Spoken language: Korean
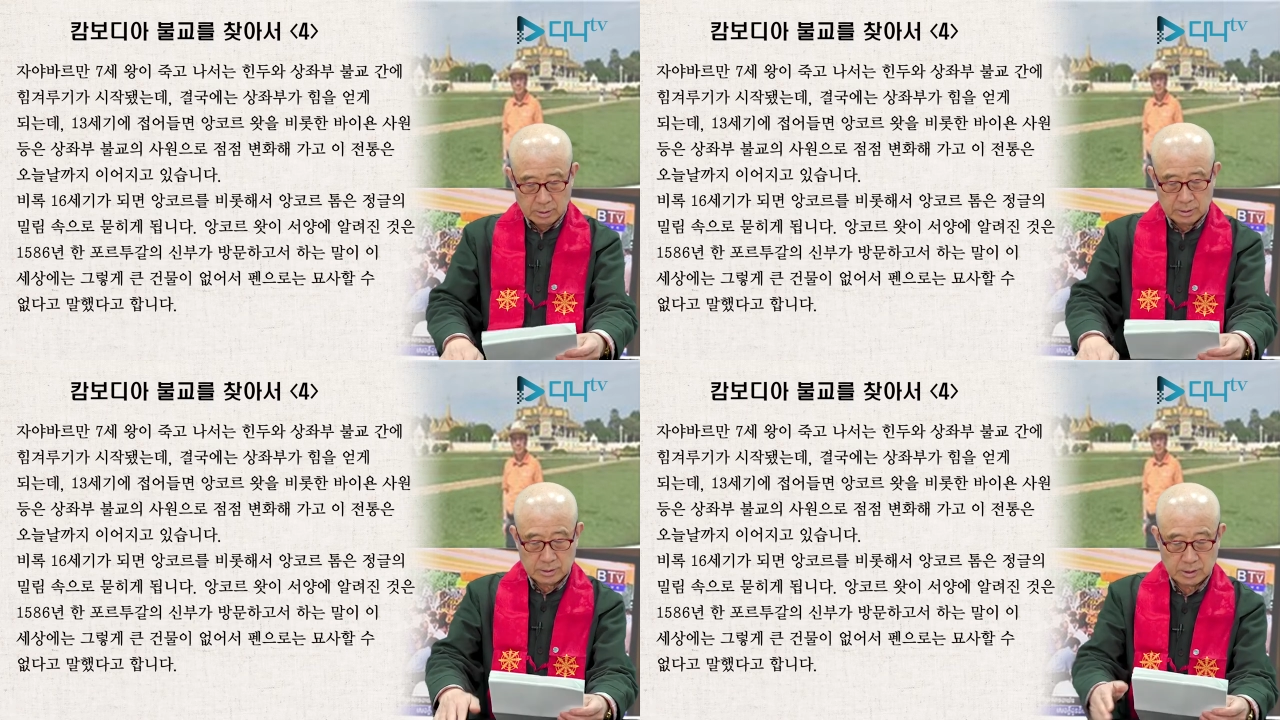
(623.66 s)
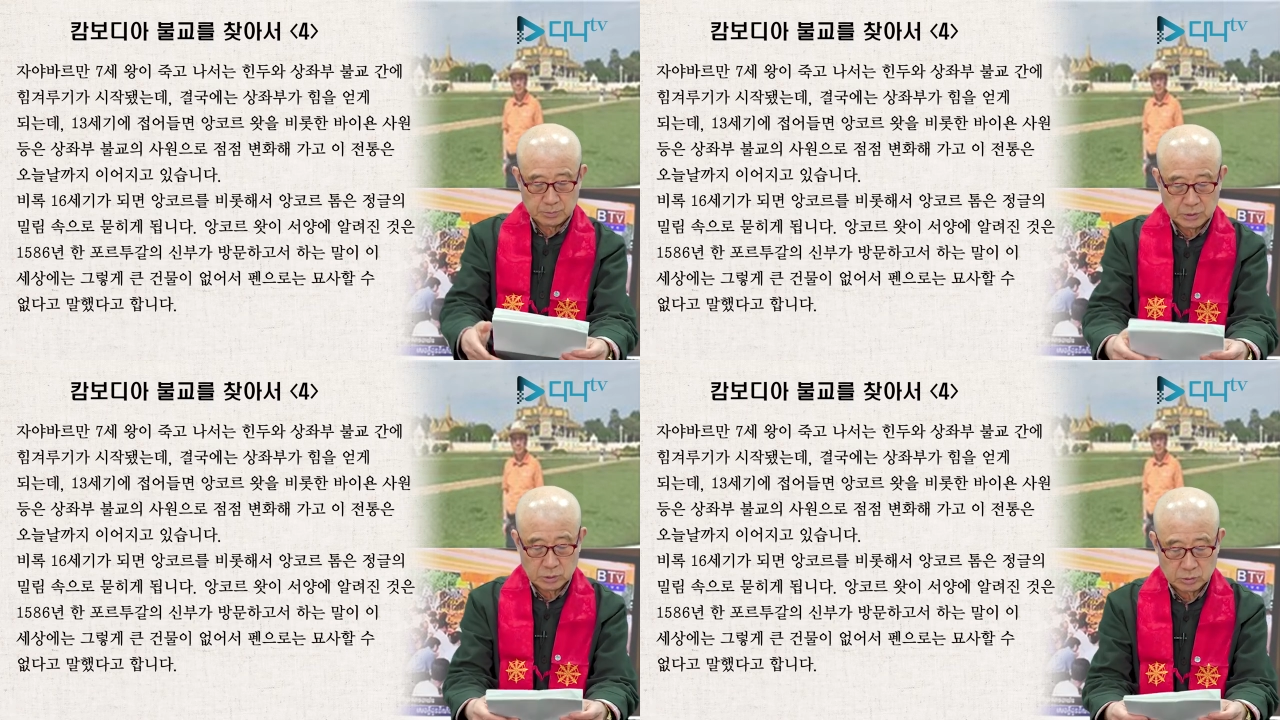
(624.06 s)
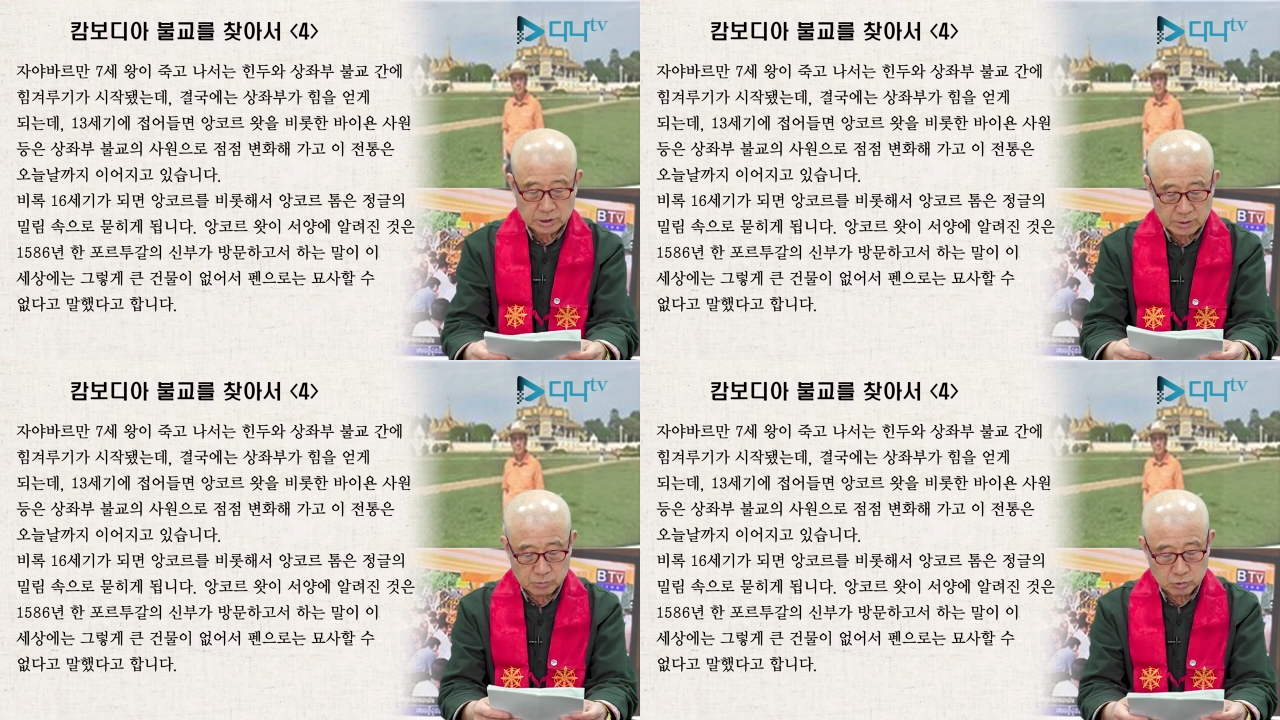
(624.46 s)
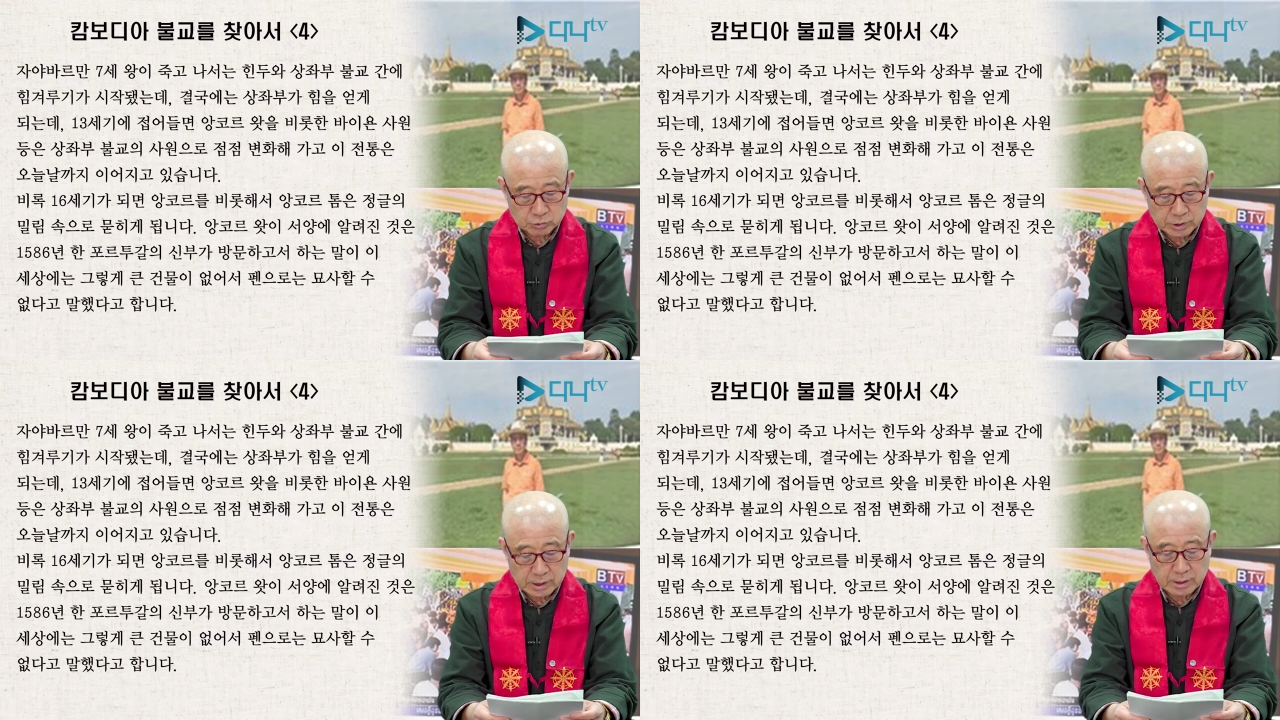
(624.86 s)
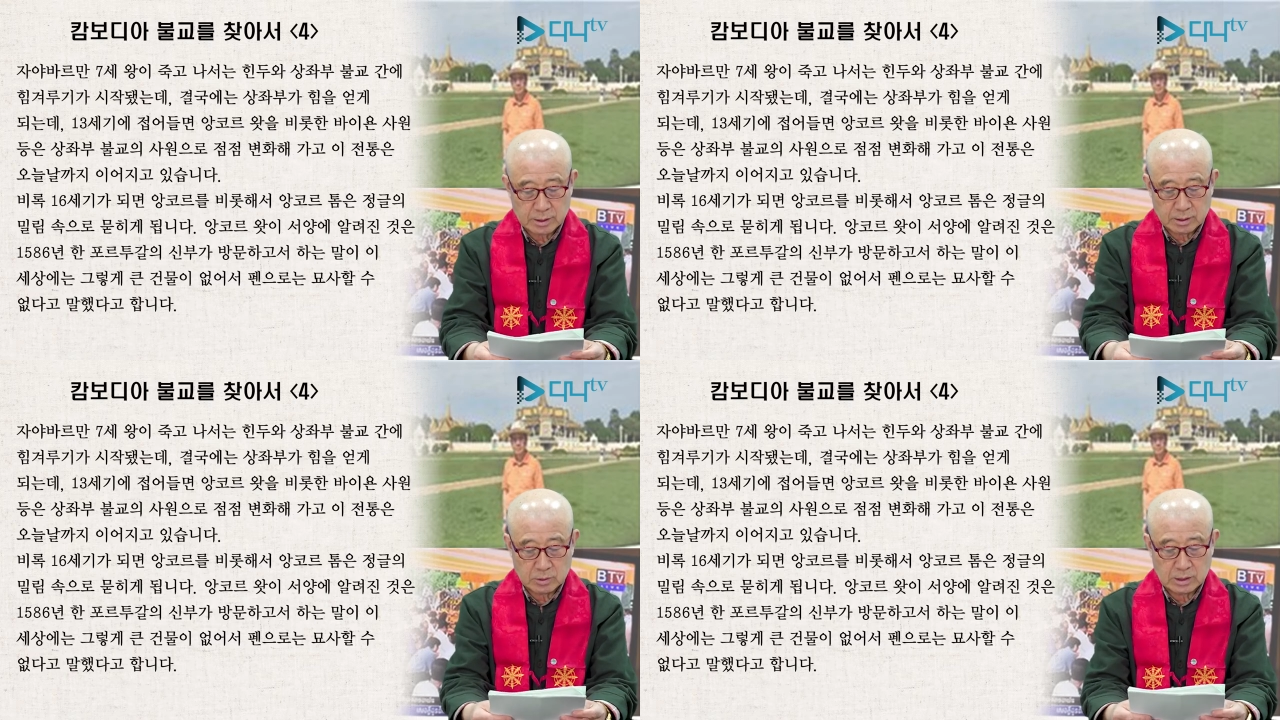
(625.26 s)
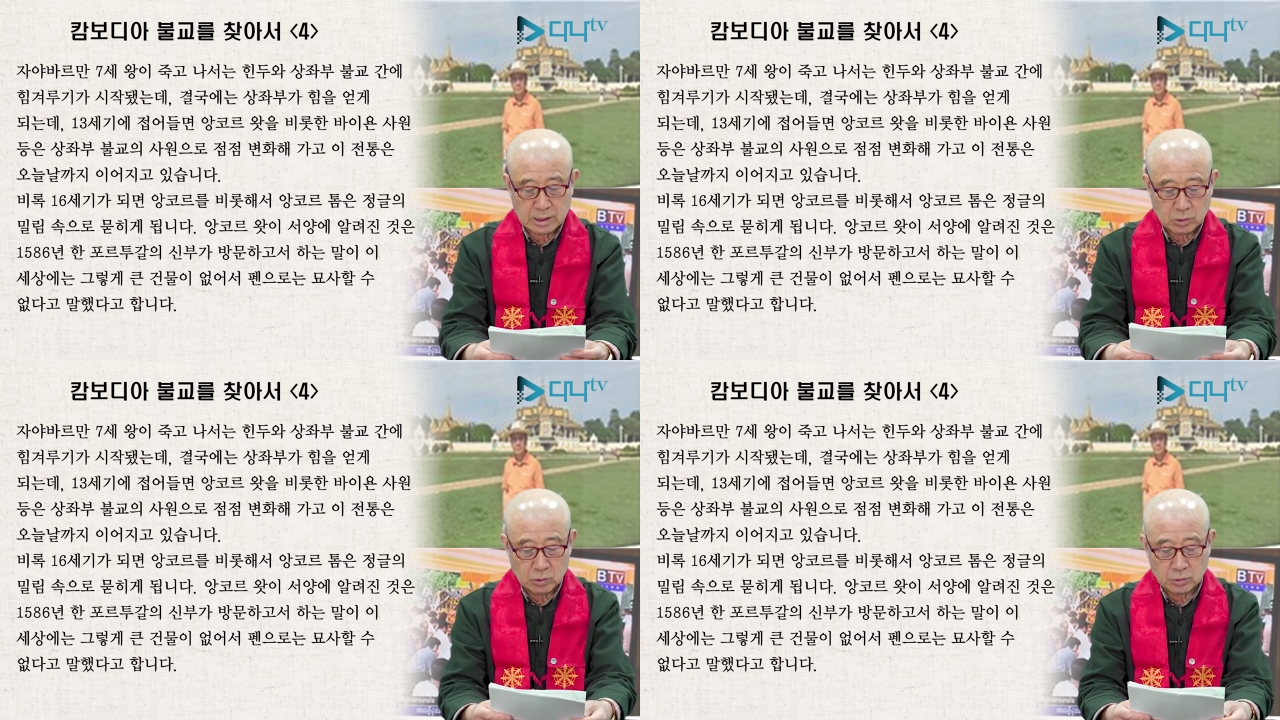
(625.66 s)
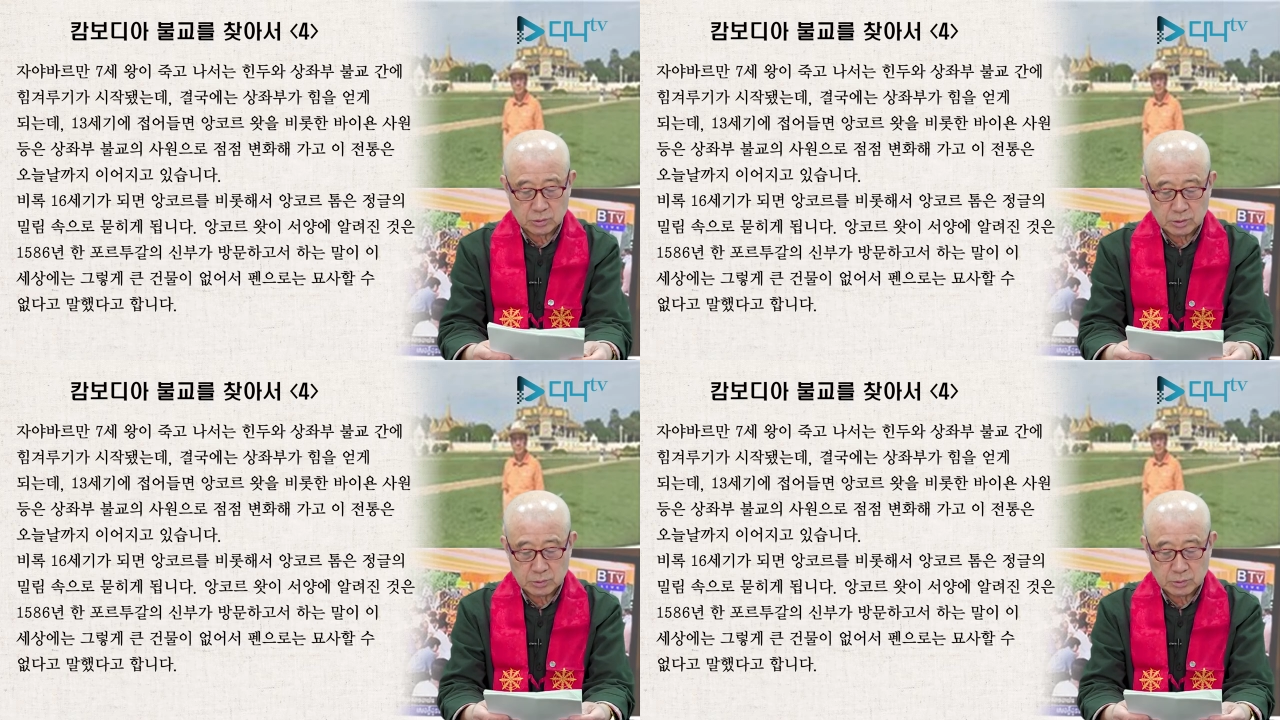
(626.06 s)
이제 비록 16세기가 되면 앙코르를